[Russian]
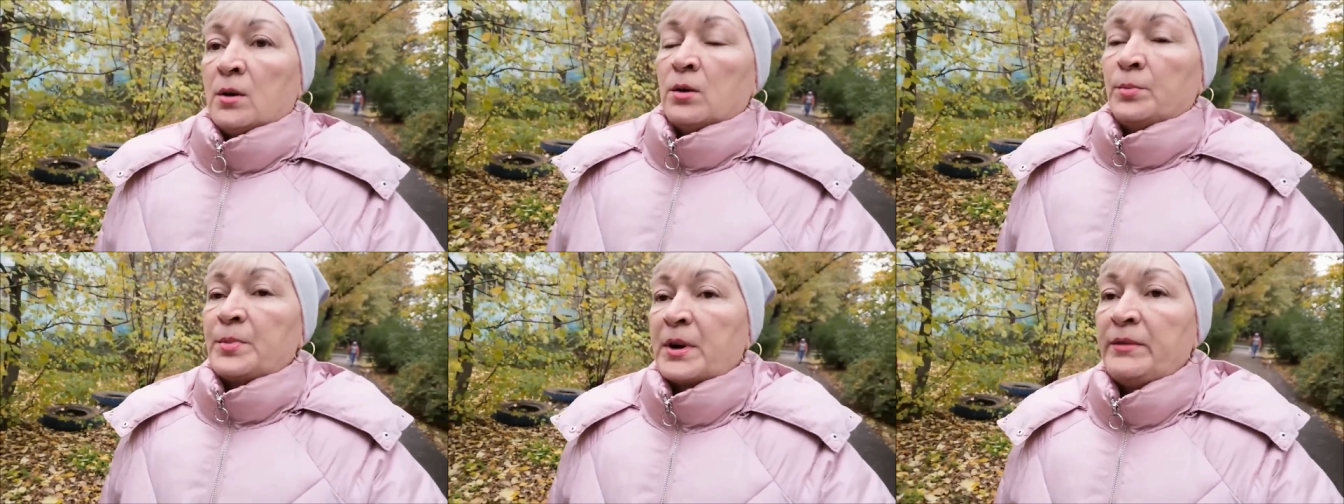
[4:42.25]

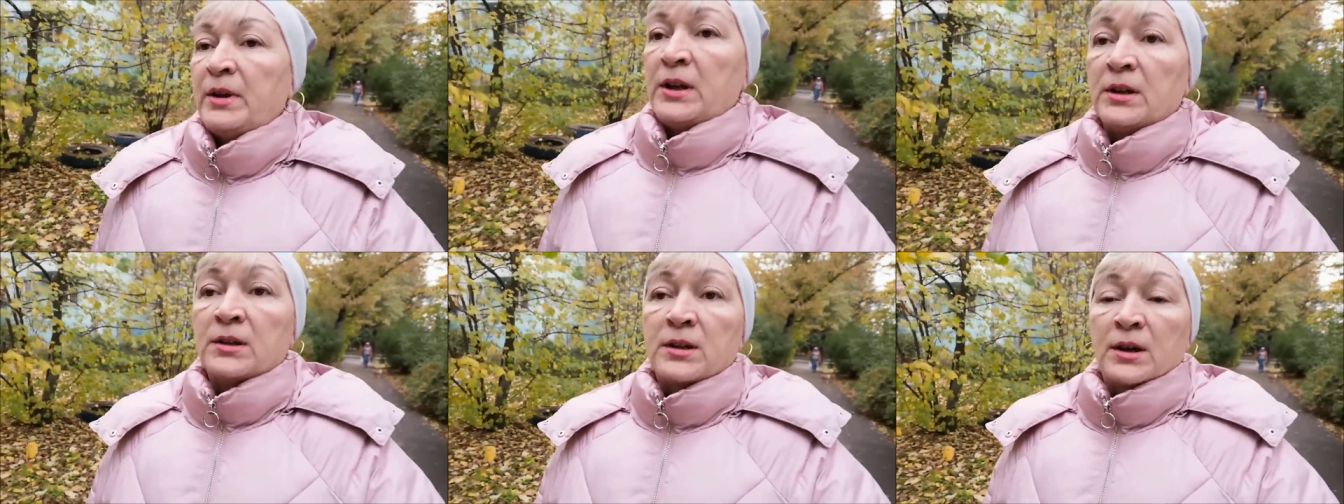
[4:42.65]
Он
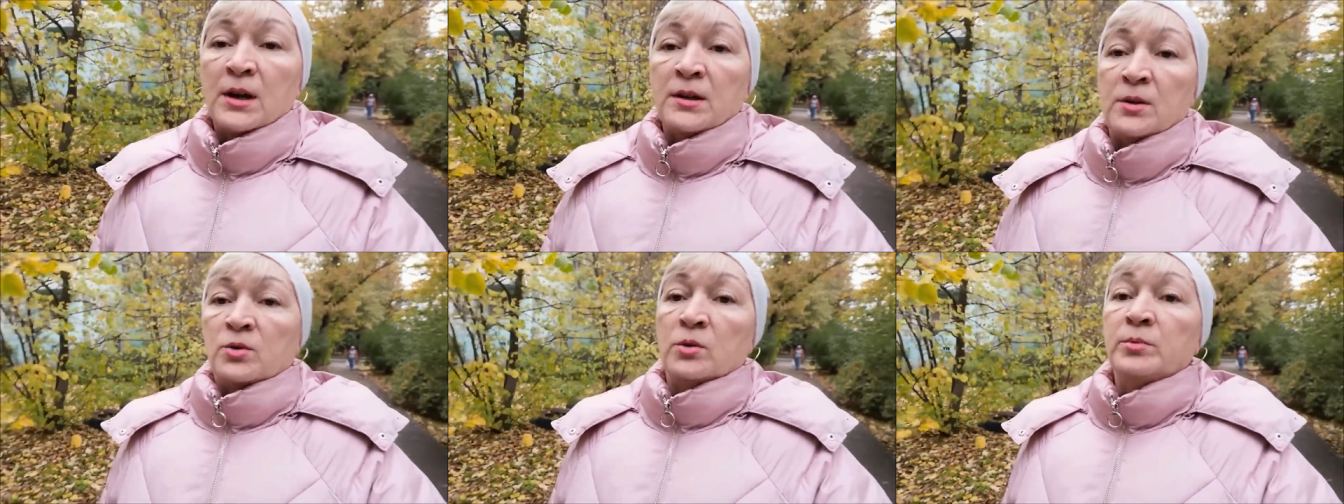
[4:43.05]
проверил
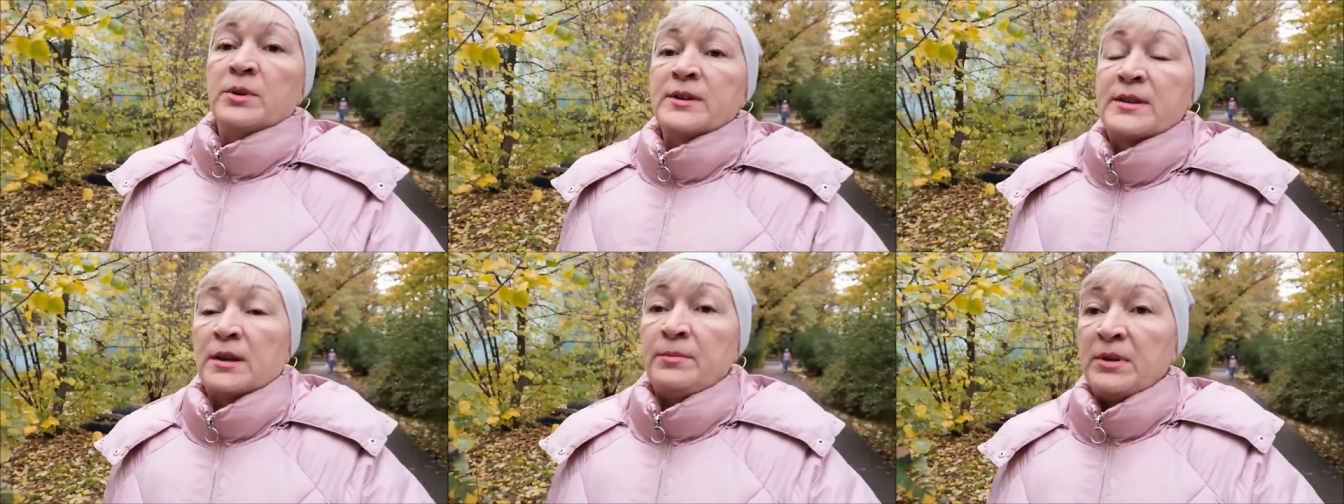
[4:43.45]
краник, он
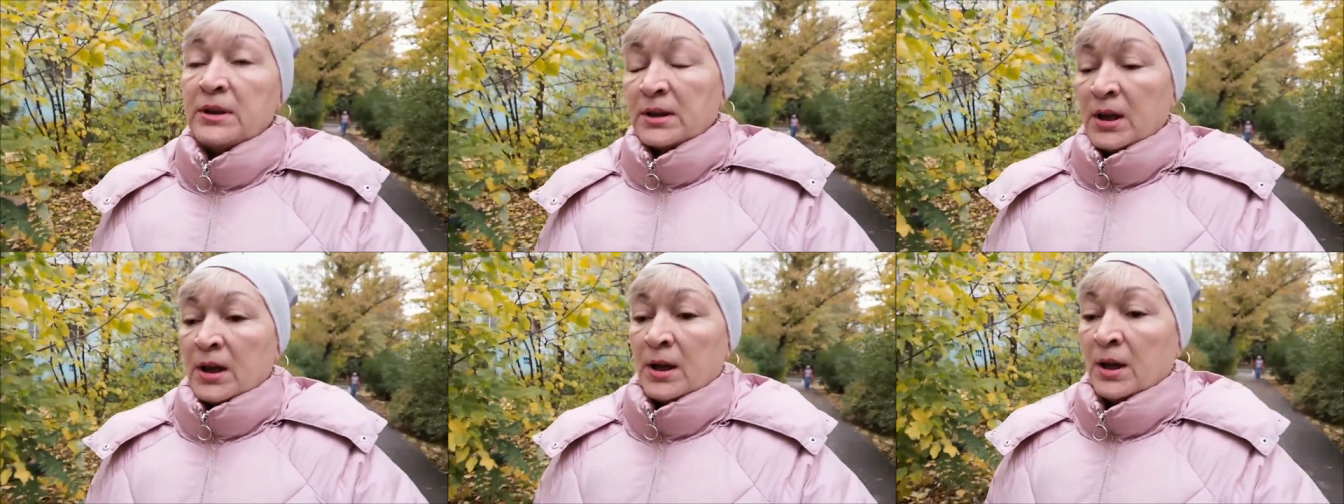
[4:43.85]
был
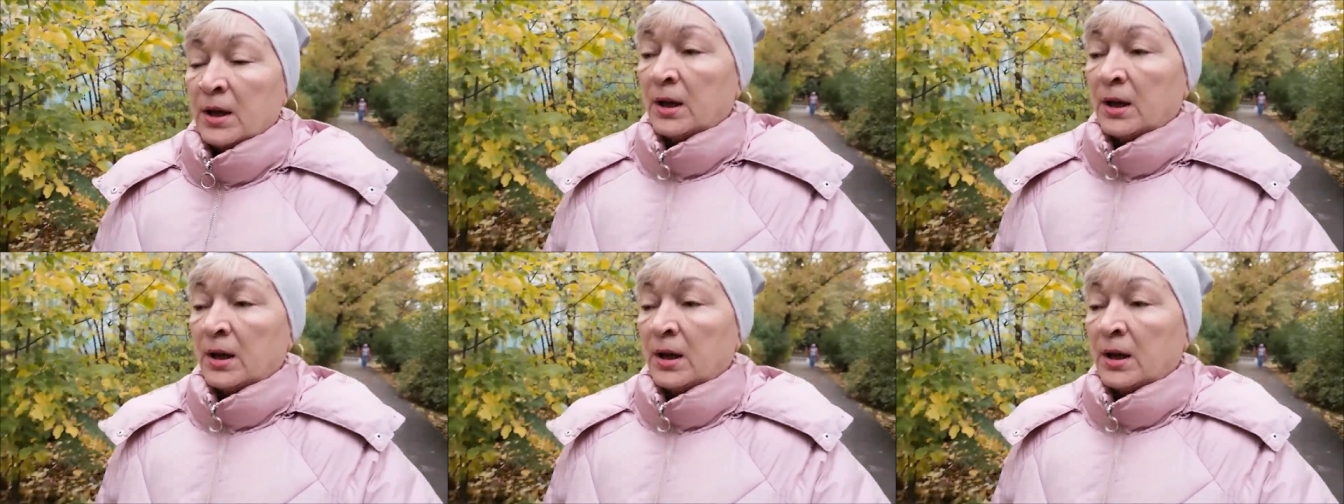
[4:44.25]
забит.